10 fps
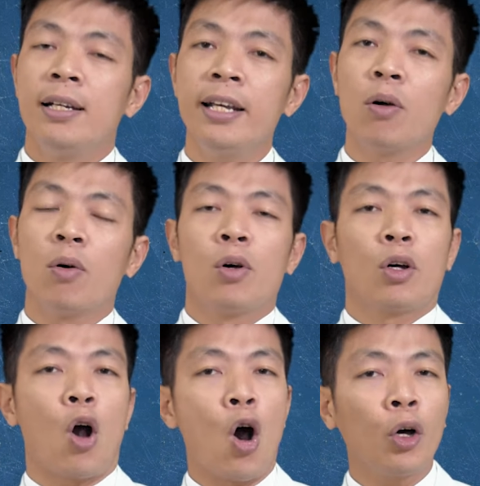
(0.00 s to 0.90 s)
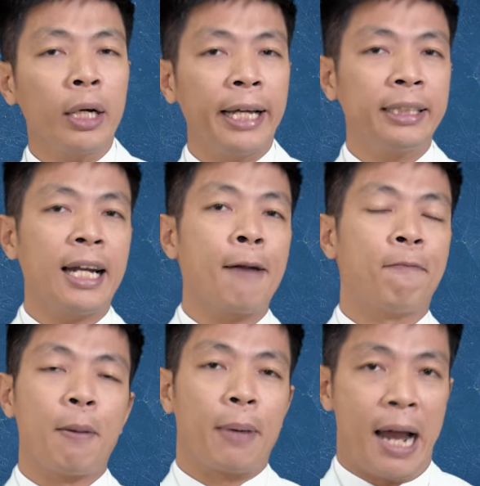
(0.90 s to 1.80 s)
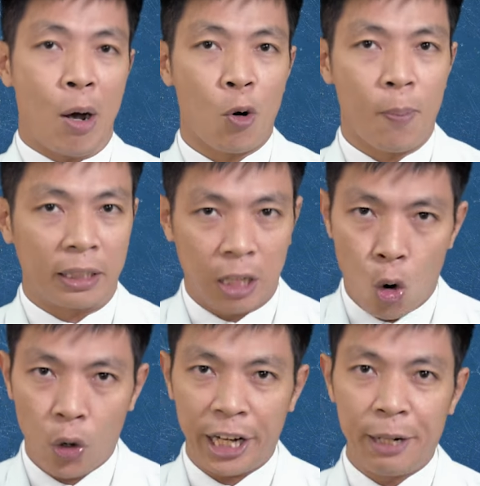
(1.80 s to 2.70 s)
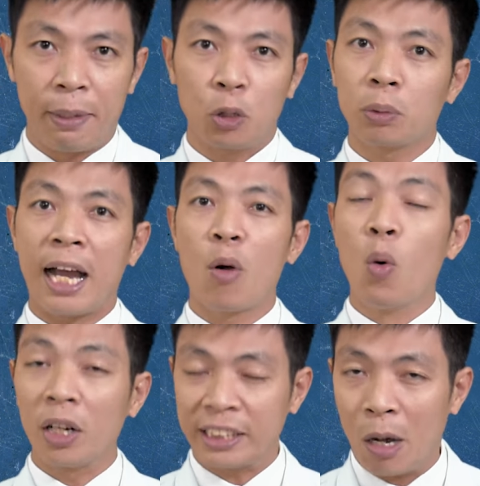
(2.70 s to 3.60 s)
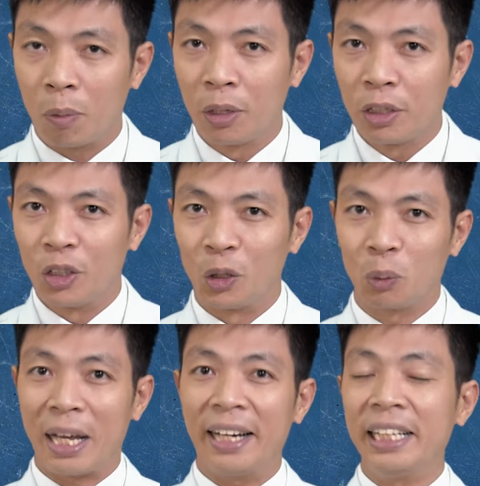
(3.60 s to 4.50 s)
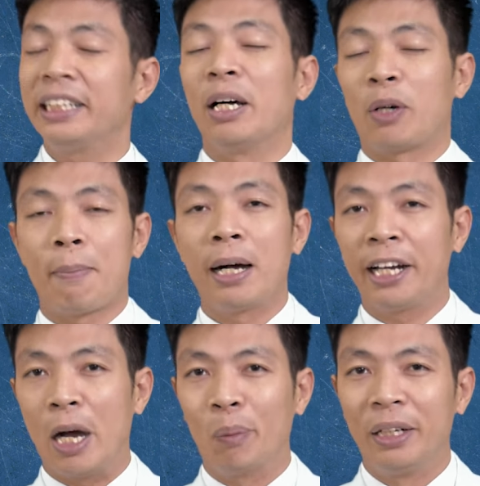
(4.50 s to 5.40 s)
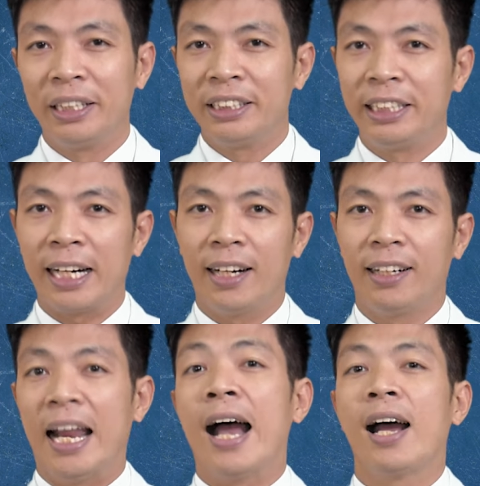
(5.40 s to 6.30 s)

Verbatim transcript: liệu có cái sản phẩm nào mà sau khi mà chúng ta uống xong rồi chúng ta đi tiểu ra mỡ hay không? Xin trả lời là